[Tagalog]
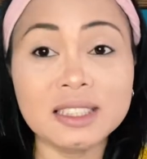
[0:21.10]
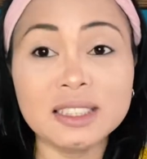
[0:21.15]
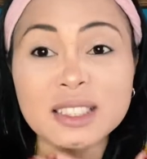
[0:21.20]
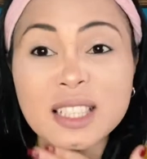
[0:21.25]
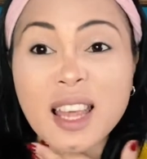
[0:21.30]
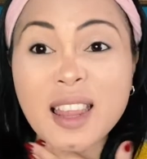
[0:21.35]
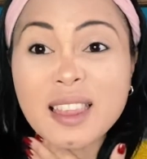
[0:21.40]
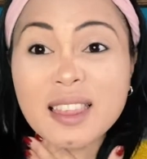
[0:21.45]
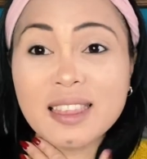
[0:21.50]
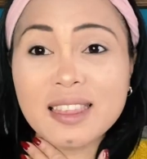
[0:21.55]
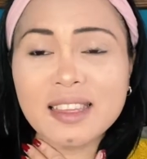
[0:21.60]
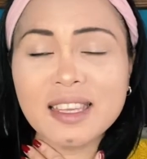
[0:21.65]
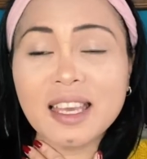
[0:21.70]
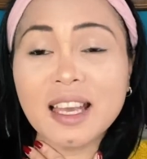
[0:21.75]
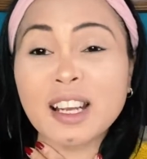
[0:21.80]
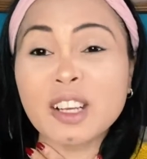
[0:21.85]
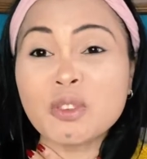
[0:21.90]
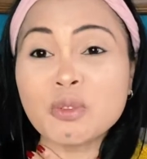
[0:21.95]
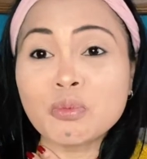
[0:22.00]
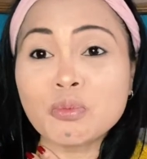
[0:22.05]
Sunday
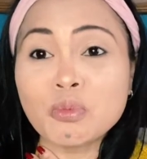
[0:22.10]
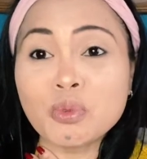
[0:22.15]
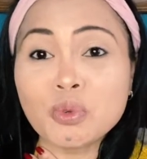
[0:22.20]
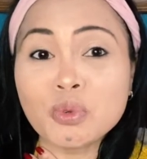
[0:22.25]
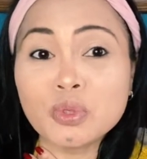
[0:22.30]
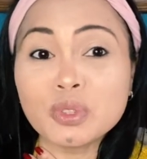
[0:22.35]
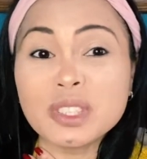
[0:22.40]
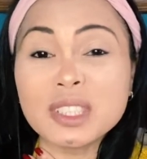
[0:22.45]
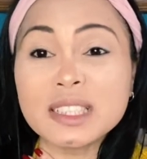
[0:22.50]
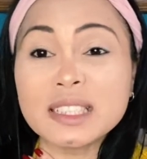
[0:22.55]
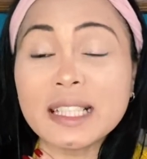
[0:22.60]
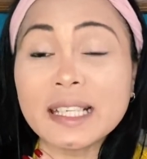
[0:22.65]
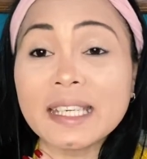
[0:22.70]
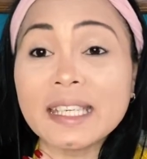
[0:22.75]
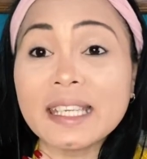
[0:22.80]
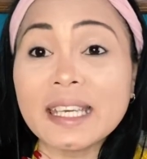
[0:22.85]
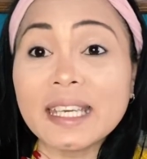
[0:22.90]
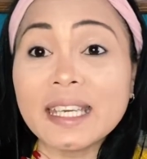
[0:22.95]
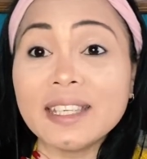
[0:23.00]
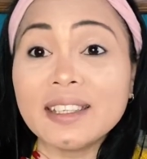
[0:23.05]
akong busis na
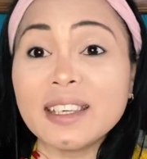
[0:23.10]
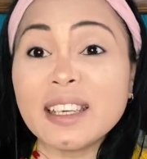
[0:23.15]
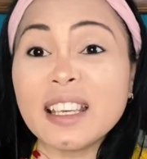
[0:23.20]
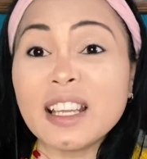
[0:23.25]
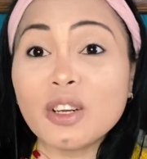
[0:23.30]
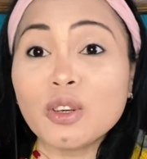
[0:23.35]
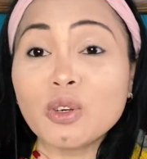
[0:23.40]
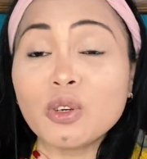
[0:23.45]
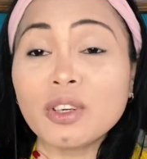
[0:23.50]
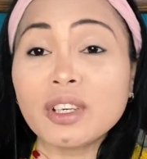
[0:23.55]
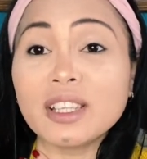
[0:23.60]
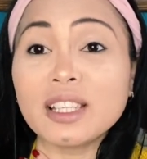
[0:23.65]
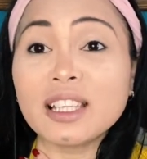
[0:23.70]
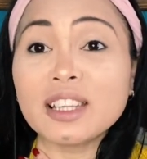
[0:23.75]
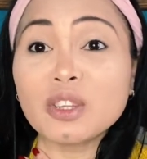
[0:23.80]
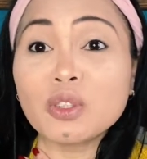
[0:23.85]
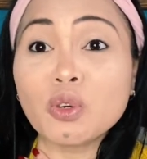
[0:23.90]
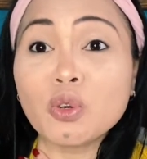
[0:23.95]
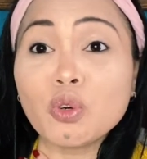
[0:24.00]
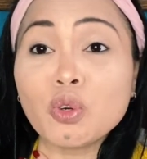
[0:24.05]
kinahinay lang ko kaya
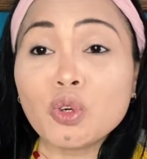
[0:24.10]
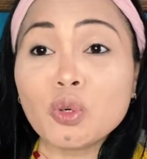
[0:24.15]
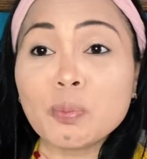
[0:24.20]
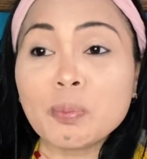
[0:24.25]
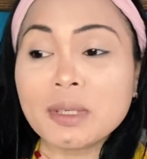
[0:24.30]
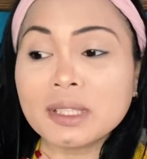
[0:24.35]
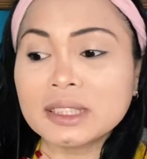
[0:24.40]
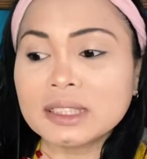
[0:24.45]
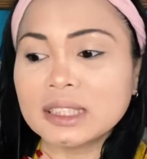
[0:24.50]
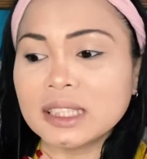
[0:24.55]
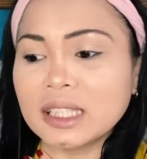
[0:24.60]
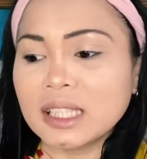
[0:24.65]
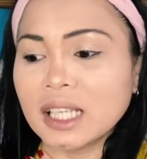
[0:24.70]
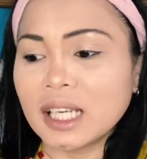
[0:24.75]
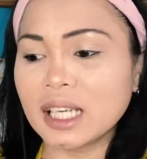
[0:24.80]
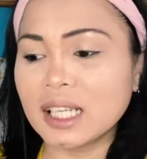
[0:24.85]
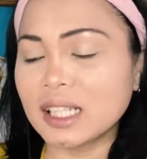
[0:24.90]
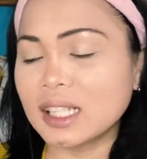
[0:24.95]
natulog pa sila.